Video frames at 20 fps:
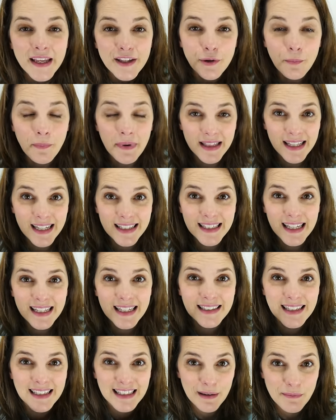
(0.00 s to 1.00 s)
Y un par de
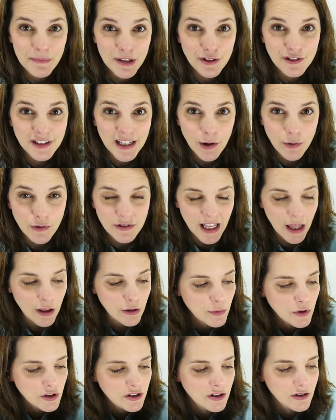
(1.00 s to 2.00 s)
detalles que también nos han gustado
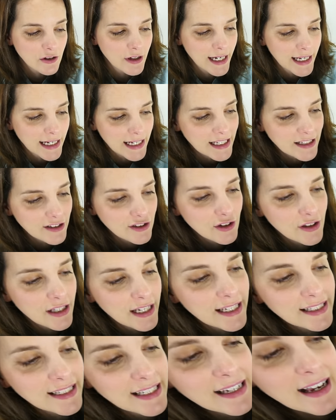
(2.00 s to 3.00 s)
mucho. El hecho de
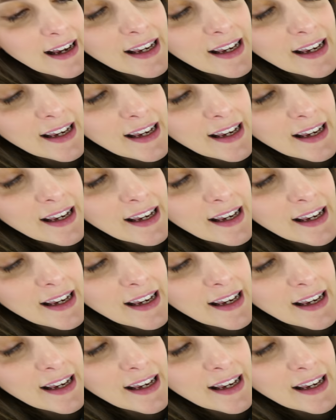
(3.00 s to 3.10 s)
que tenga